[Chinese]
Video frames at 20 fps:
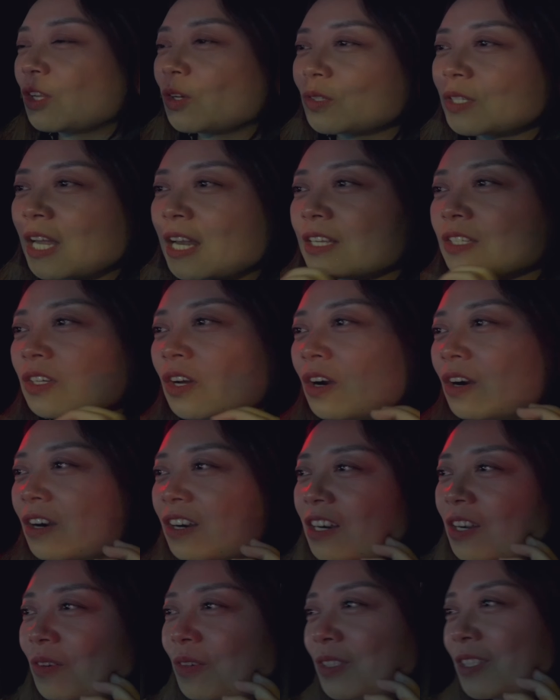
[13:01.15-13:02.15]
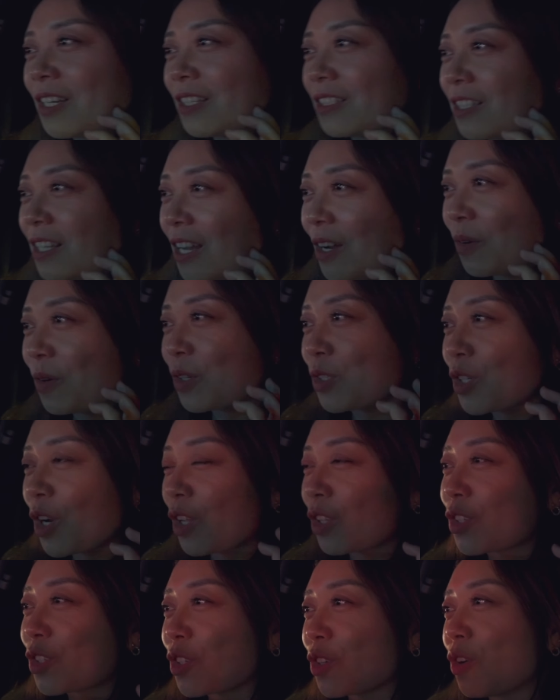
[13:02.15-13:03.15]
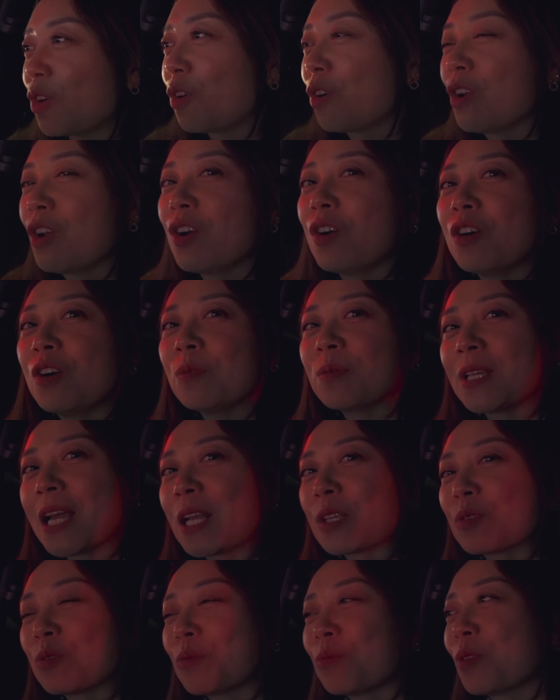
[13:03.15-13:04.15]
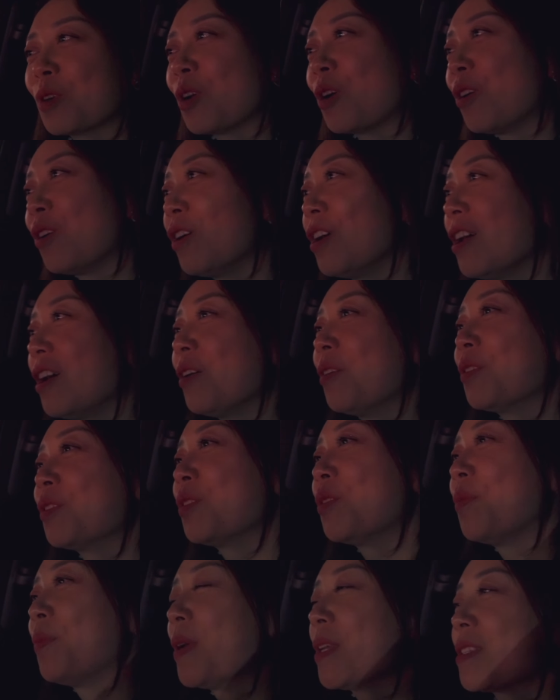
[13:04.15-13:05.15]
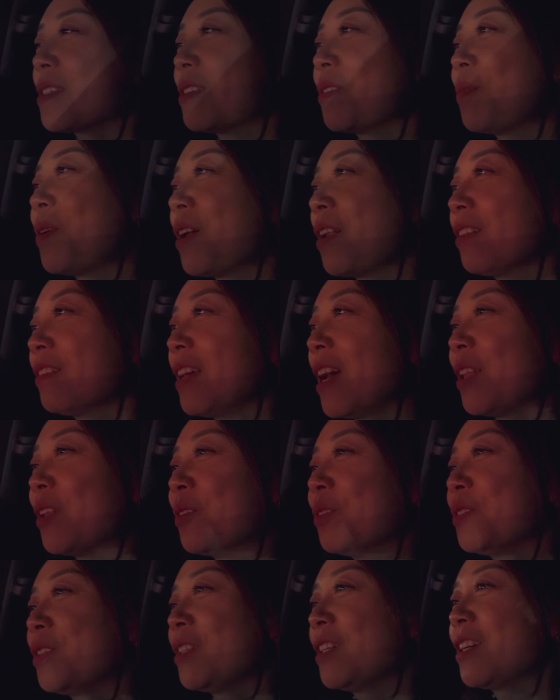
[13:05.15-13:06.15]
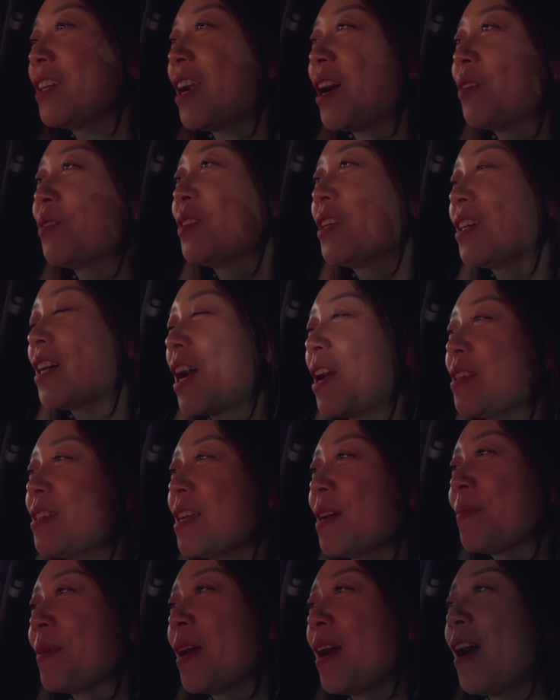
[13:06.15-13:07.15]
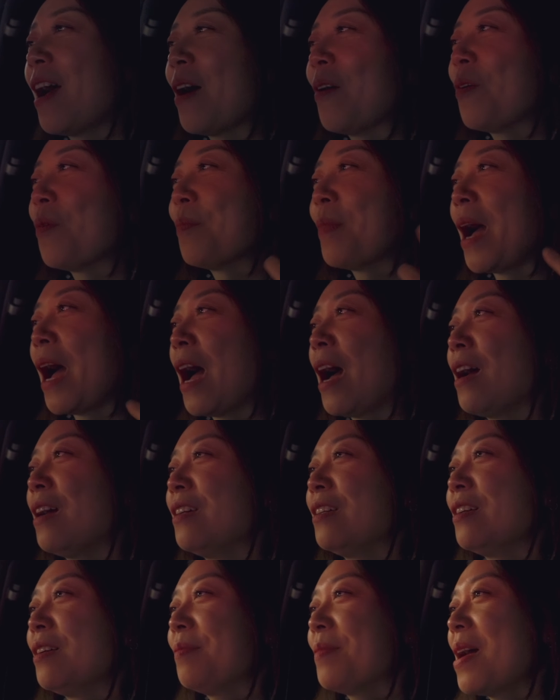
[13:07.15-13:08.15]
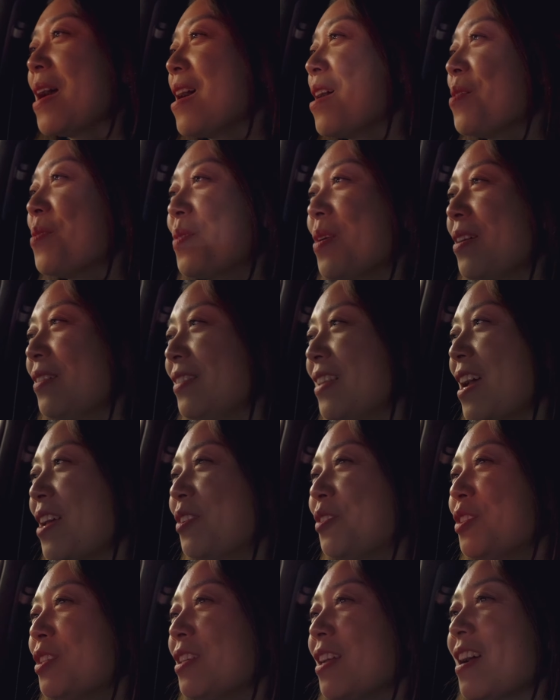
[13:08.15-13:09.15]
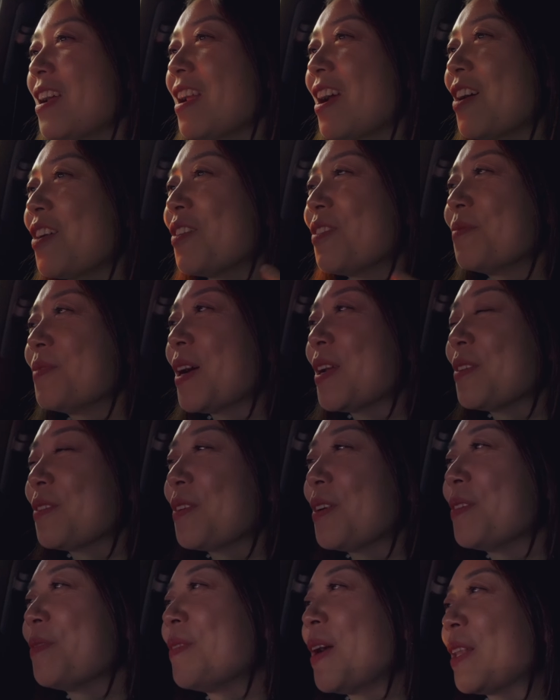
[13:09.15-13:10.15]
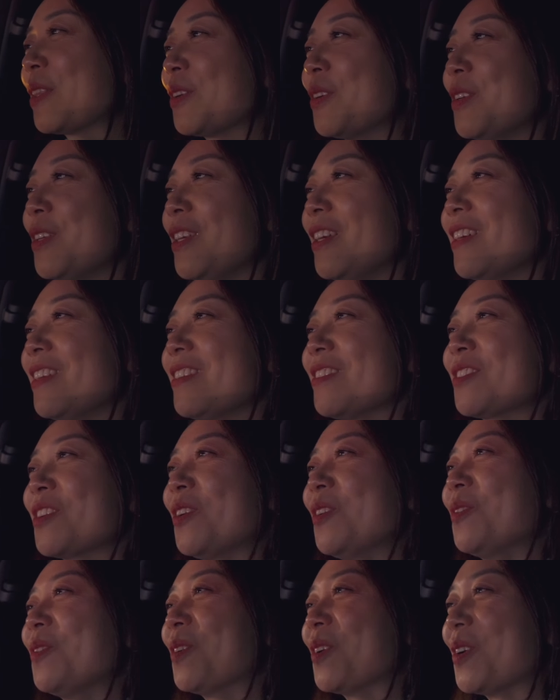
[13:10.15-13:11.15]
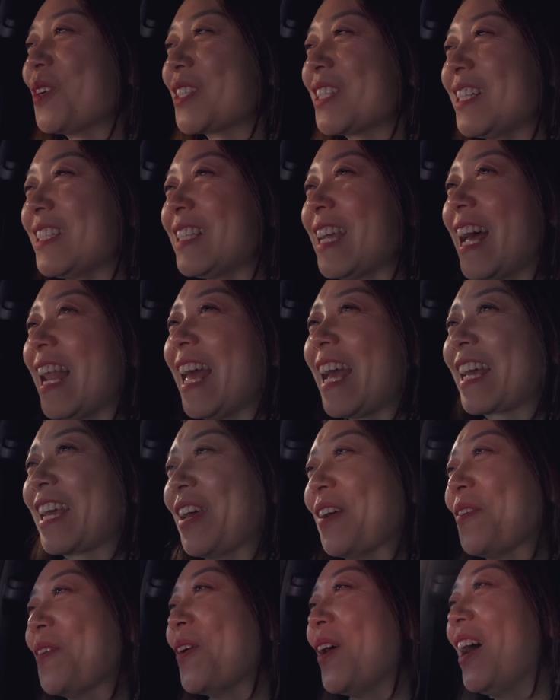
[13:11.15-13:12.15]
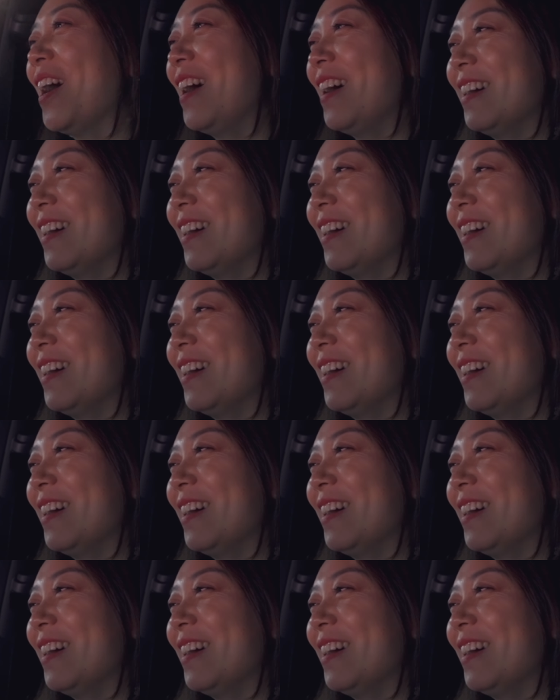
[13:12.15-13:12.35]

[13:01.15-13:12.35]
楼下的小孩，然后我想起来我小的时候，我们家住五楼，我就我每次忘了带东西，然后就在下面喊我妈，妈我忘带东西了，然后我妈就会把东西从五楼扔下来给我。